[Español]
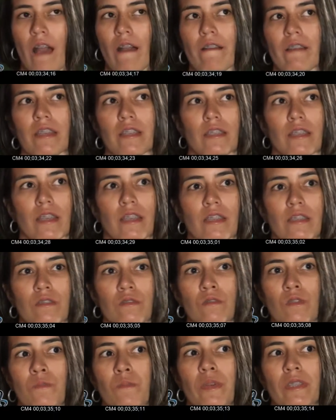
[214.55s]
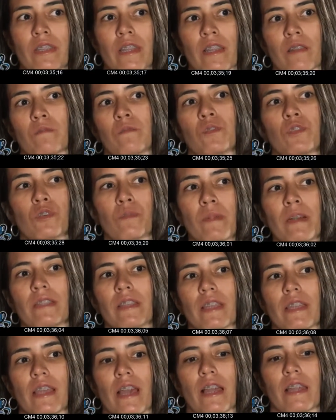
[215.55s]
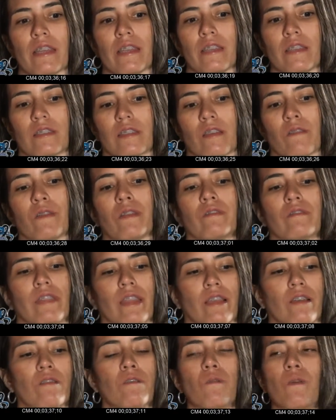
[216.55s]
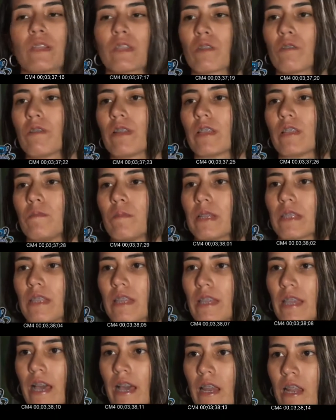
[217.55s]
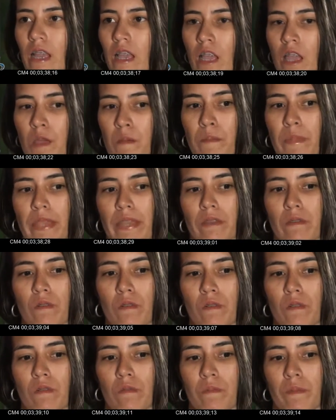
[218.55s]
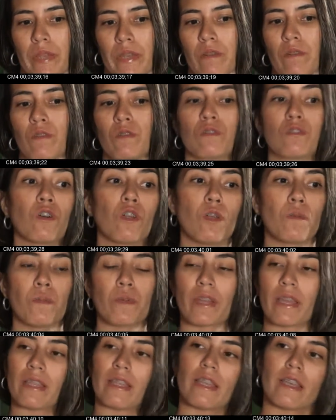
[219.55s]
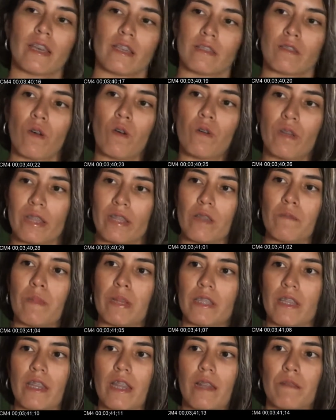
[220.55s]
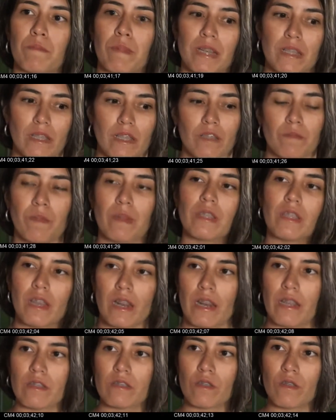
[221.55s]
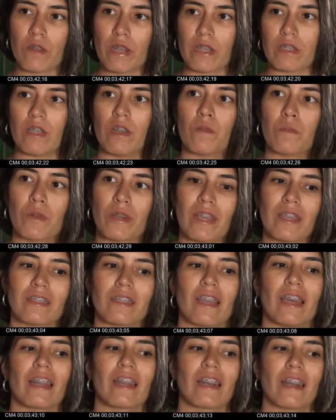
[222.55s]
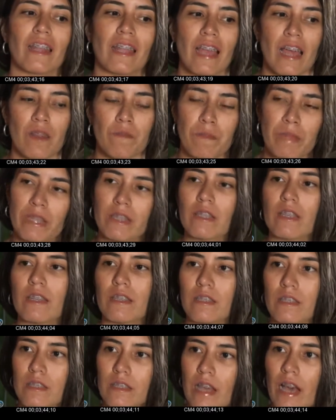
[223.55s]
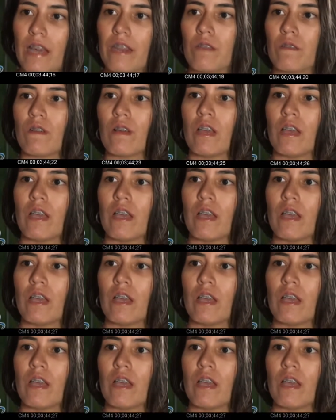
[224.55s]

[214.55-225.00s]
A veces uno puede tener mucho material y dice, bueno, tengo cuatro horas de material, pero, pero no solo porque tengas horas de material vas a expandir la historia, sino porque sea realmente necesario